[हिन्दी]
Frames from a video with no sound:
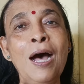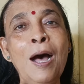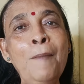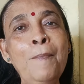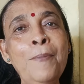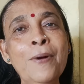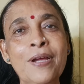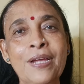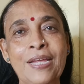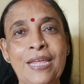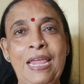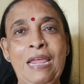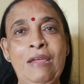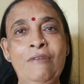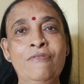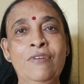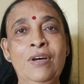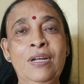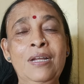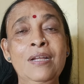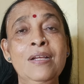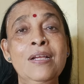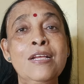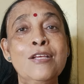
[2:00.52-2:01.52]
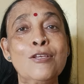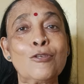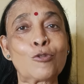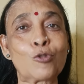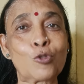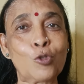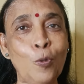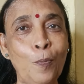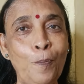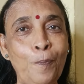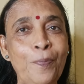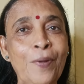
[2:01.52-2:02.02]
अब केवल
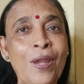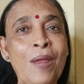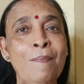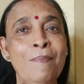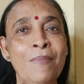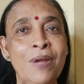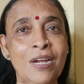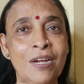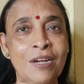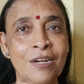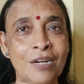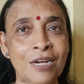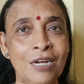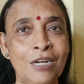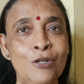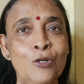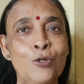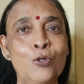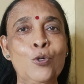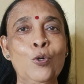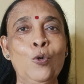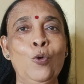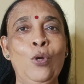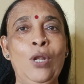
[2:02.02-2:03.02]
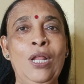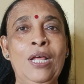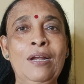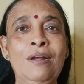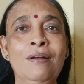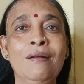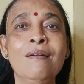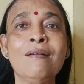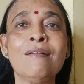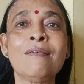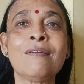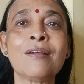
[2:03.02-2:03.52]
सुप्रीम
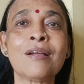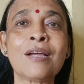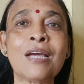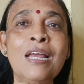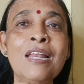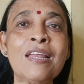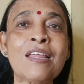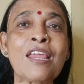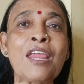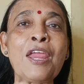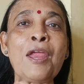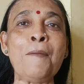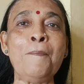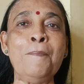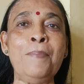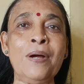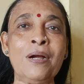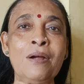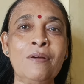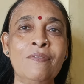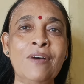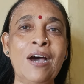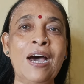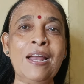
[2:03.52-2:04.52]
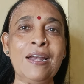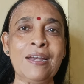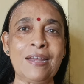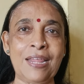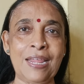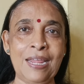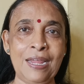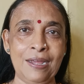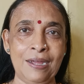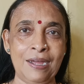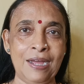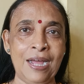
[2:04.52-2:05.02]
कंट्रोलर कल की भगवान
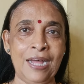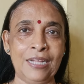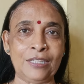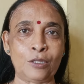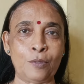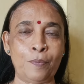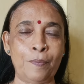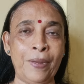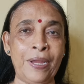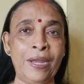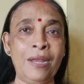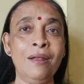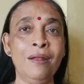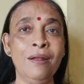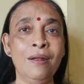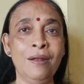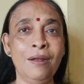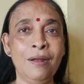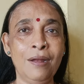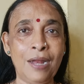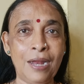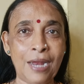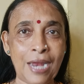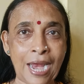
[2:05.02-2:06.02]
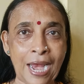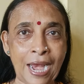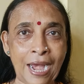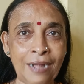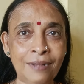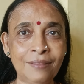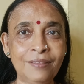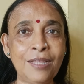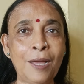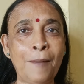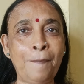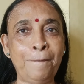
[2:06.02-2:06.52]
के हाथ में
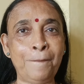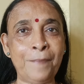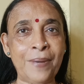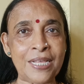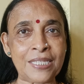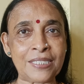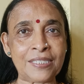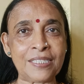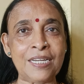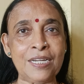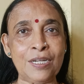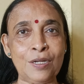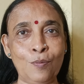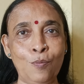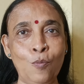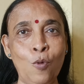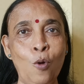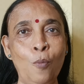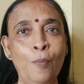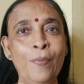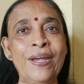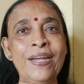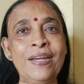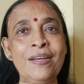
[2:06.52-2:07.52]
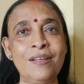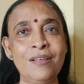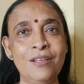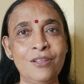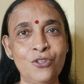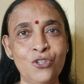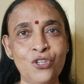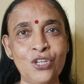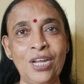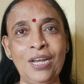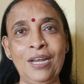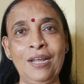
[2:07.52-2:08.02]
एट द प्रेजेंट मोमेंट
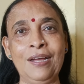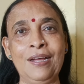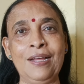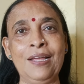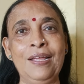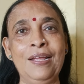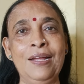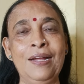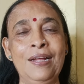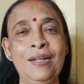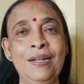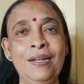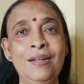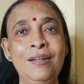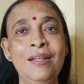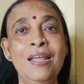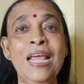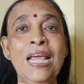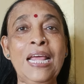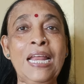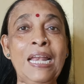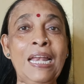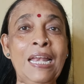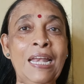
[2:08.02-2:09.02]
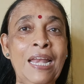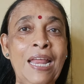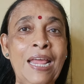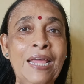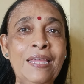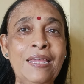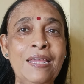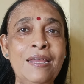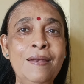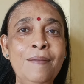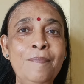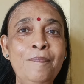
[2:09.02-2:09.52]
चला गया है
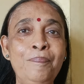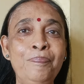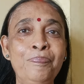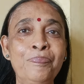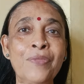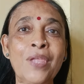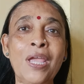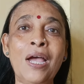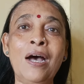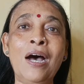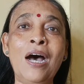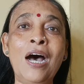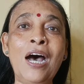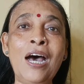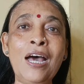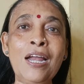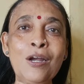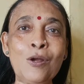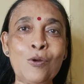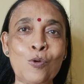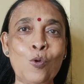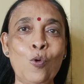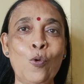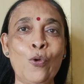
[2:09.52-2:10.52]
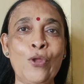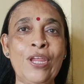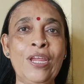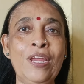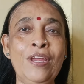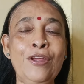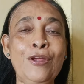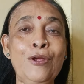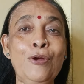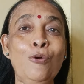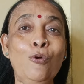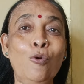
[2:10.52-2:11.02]
लेकिन हर
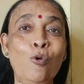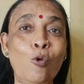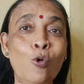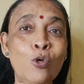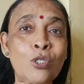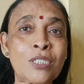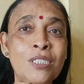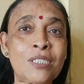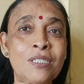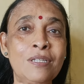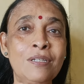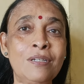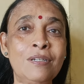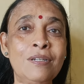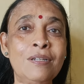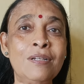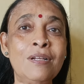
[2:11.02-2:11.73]
कोई उस